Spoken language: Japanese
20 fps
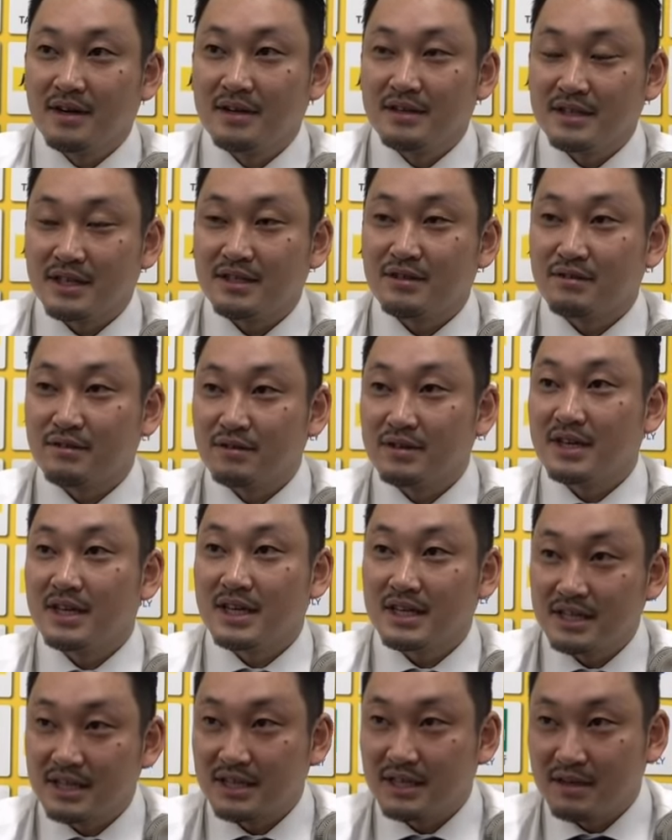じゃあその出
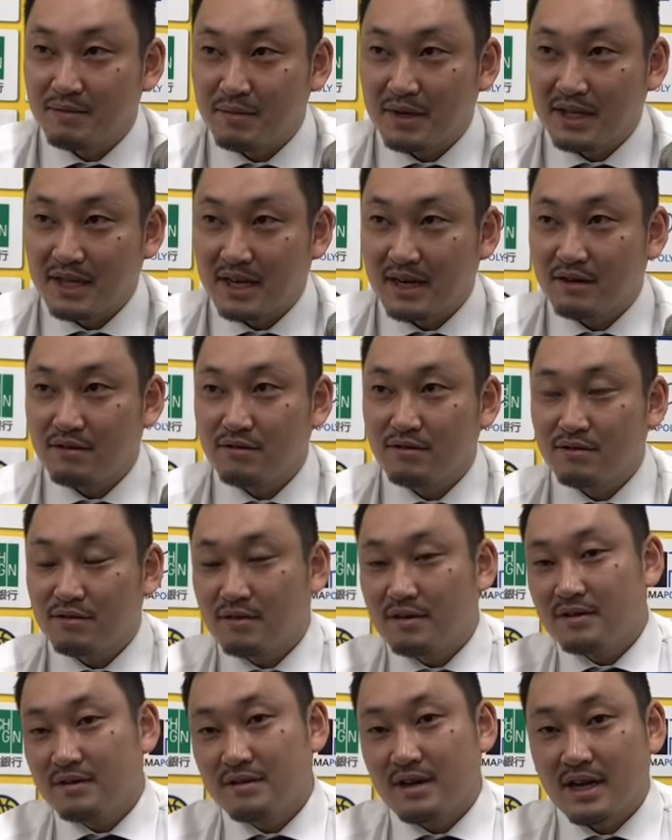だしってまた
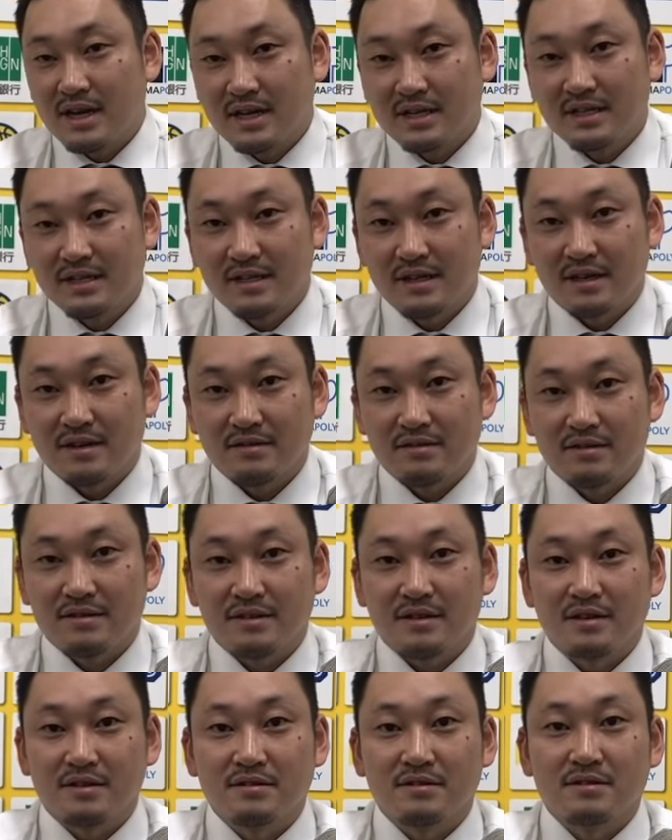こういう話になるんで
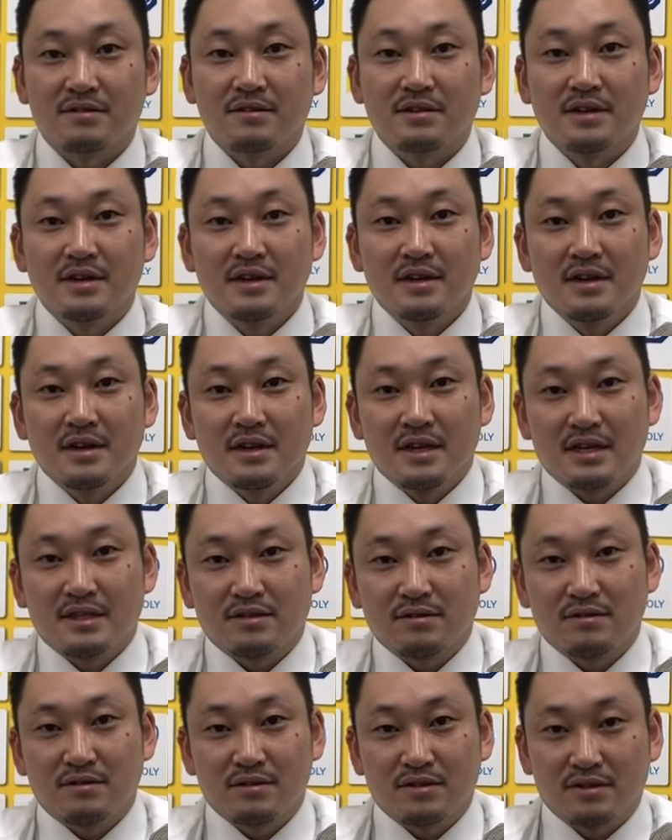すけど
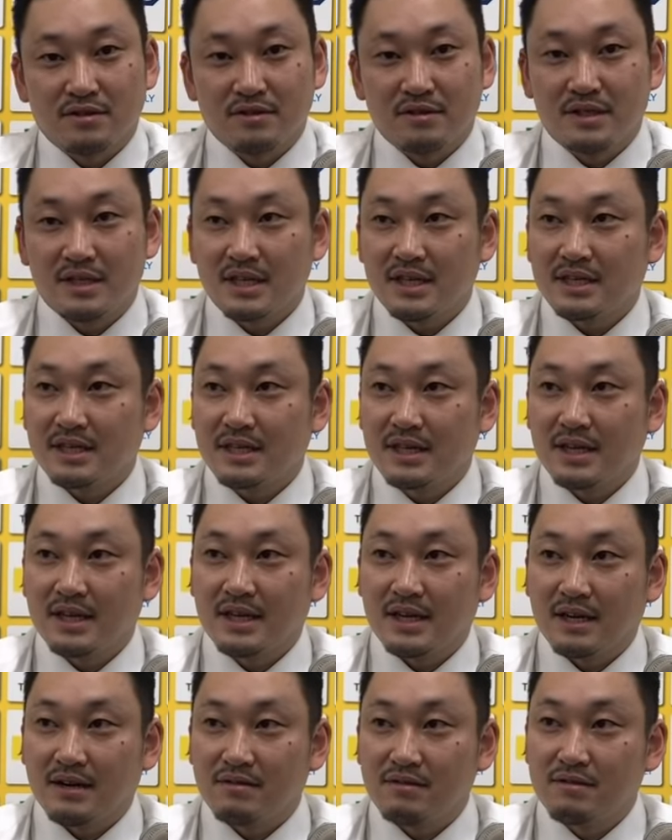そこを修正し
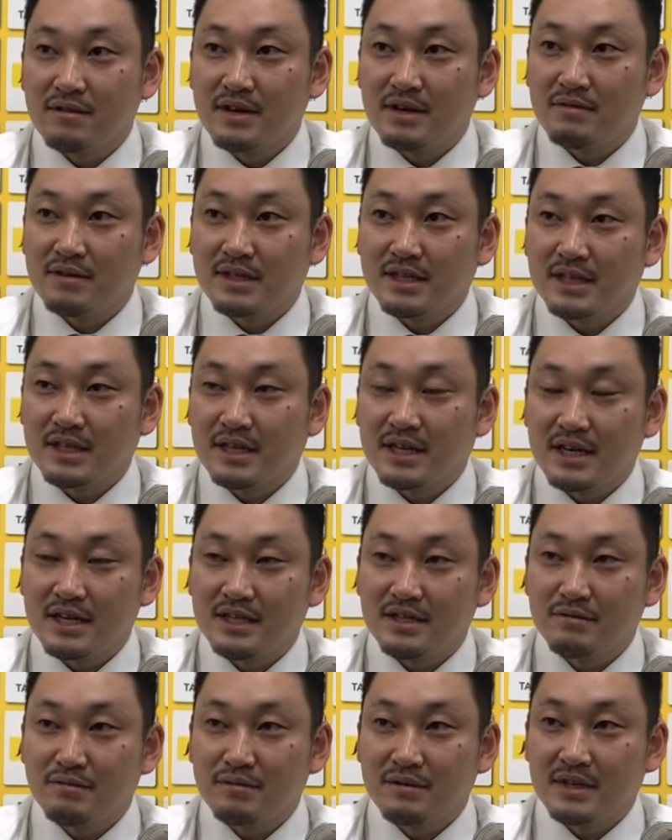て後半はしっかり
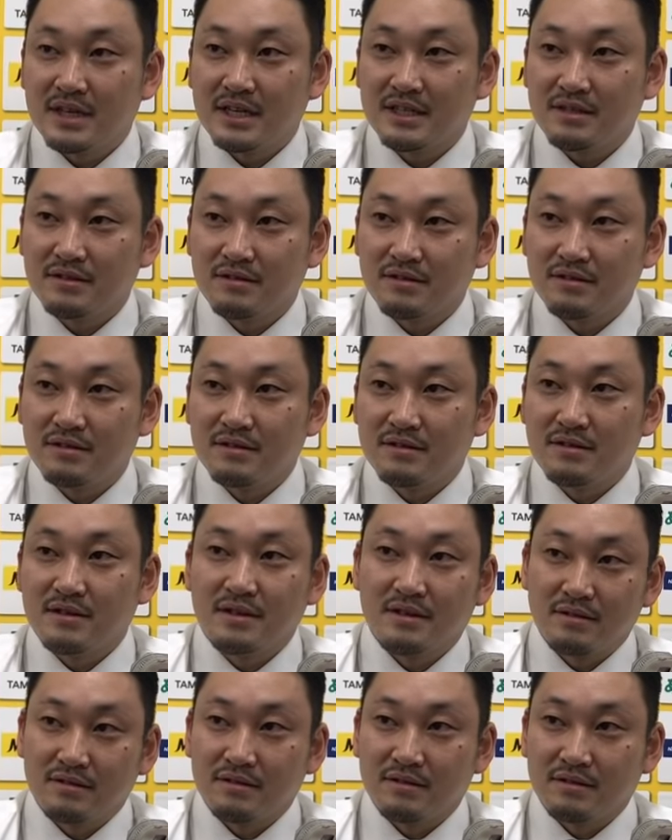自分たちのルール
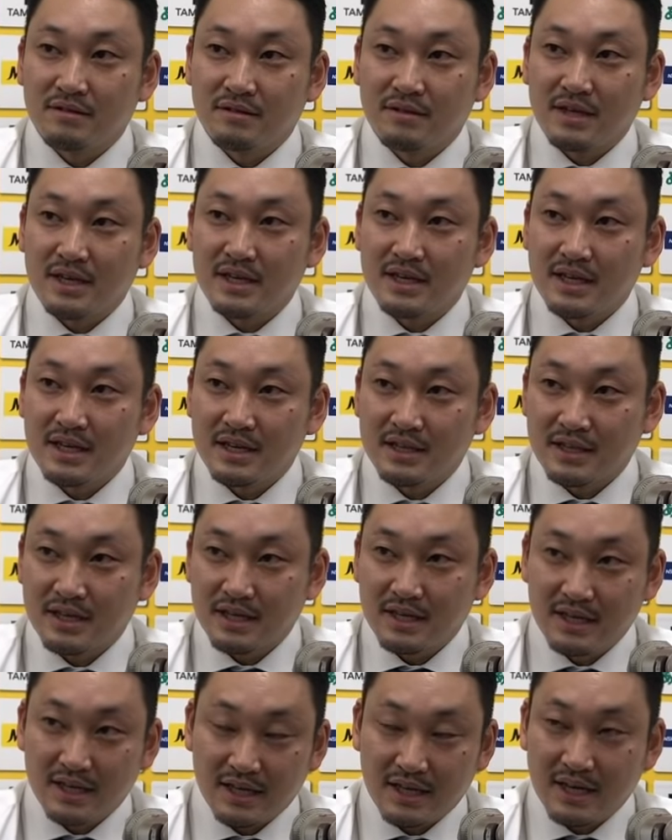にのっとったディフェンス
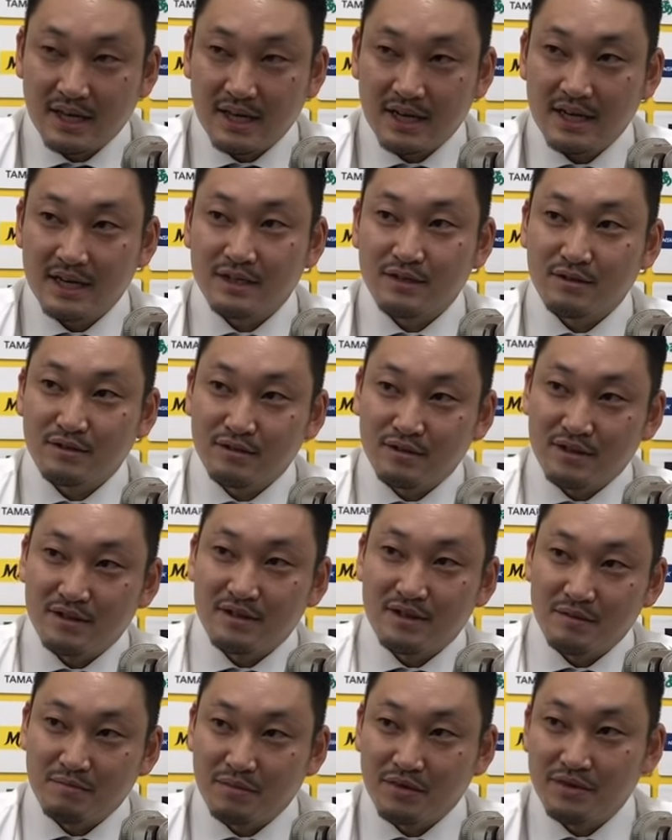ができたからその
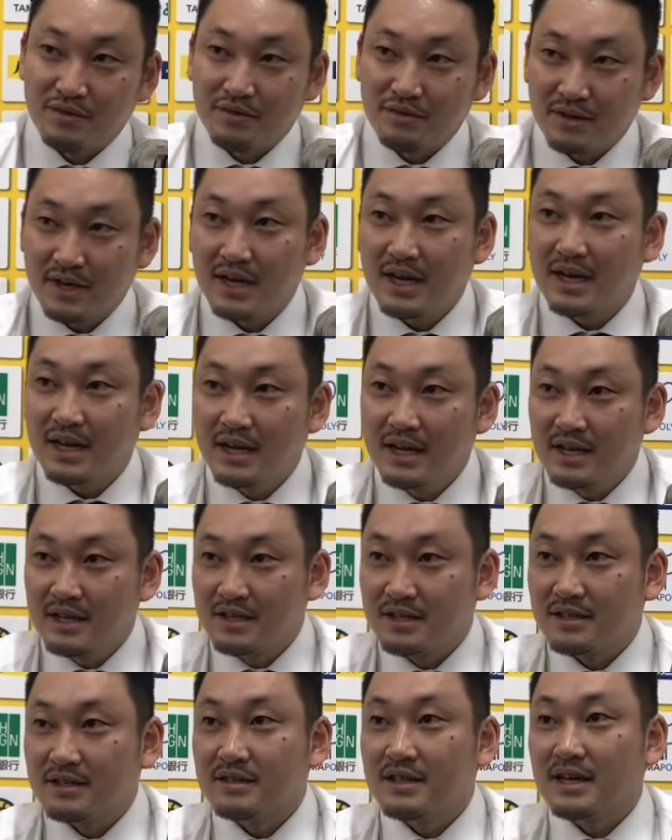スリーポイントが
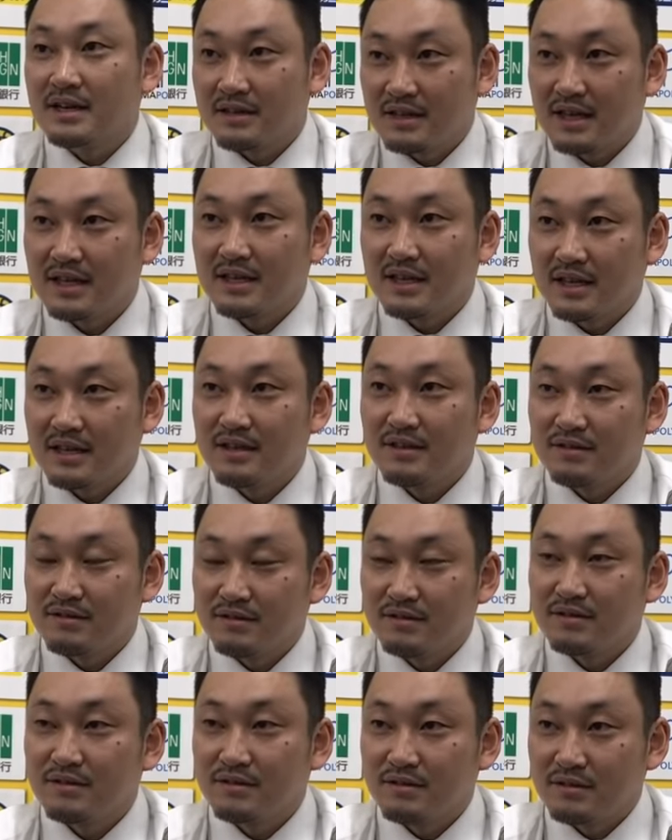少なくなったってい
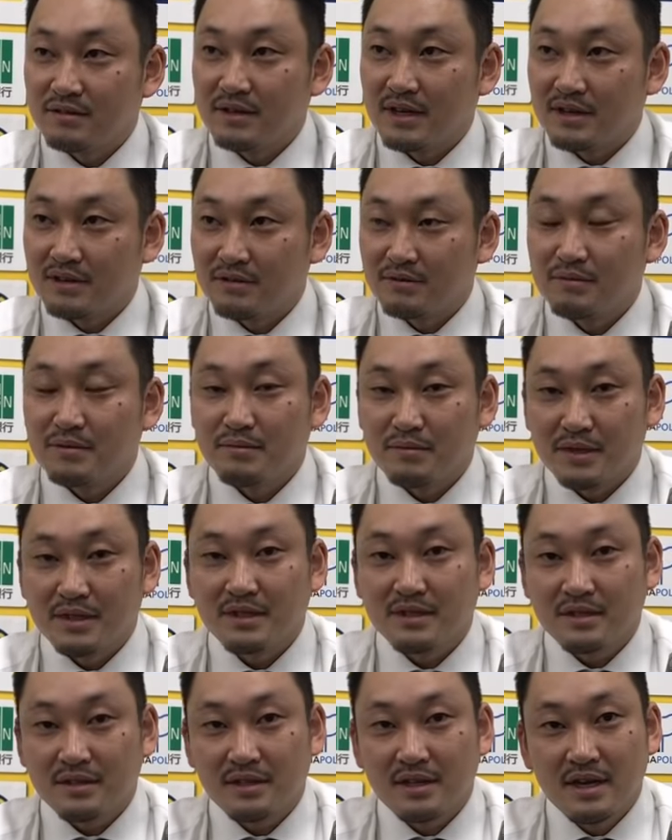うところだと思いま
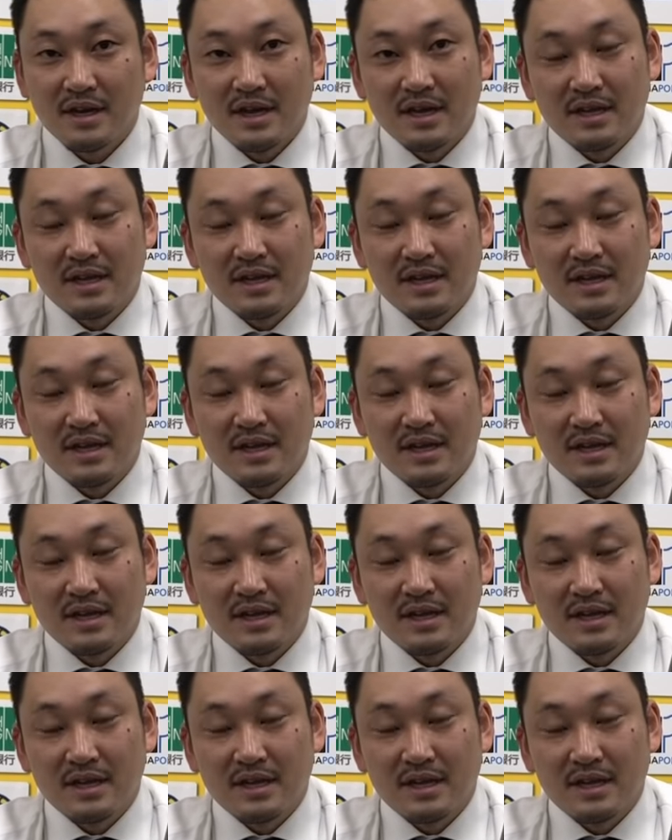す。